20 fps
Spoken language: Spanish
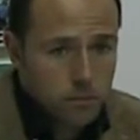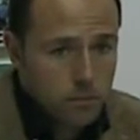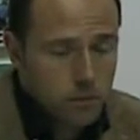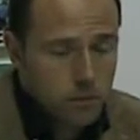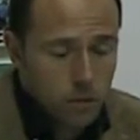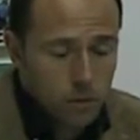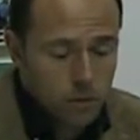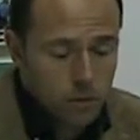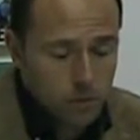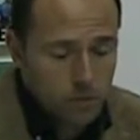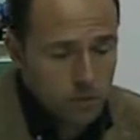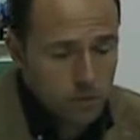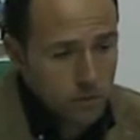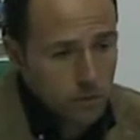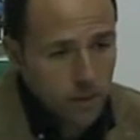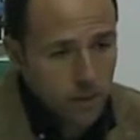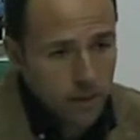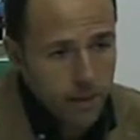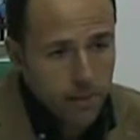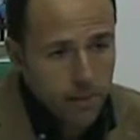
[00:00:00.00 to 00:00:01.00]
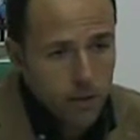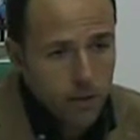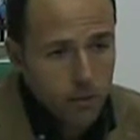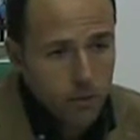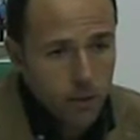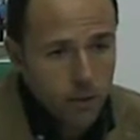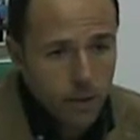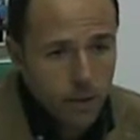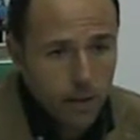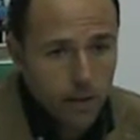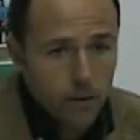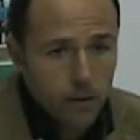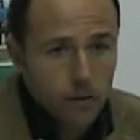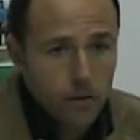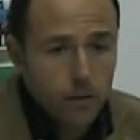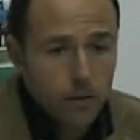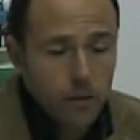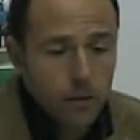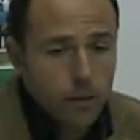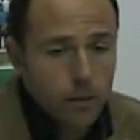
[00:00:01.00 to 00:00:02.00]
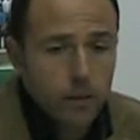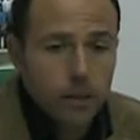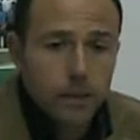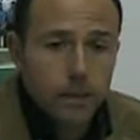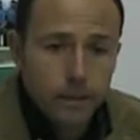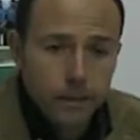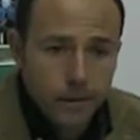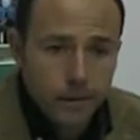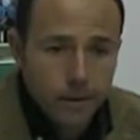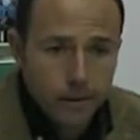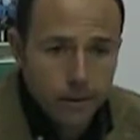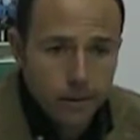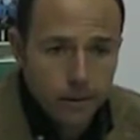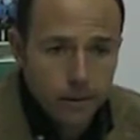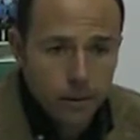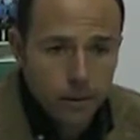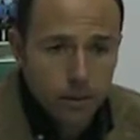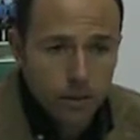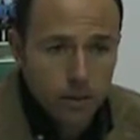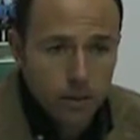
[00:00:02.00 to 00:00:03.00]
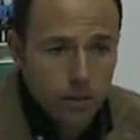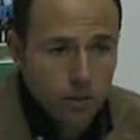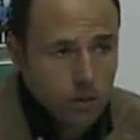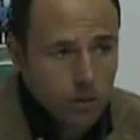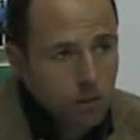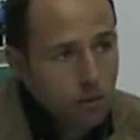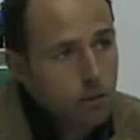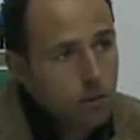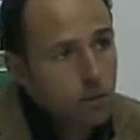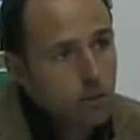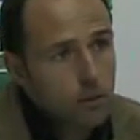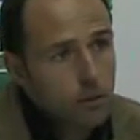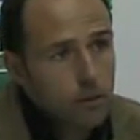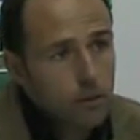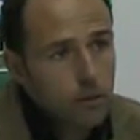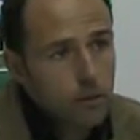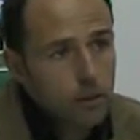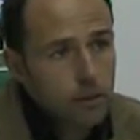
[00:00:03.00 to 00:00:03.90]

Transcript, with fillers: nos, quedamos bloqueados y, eso,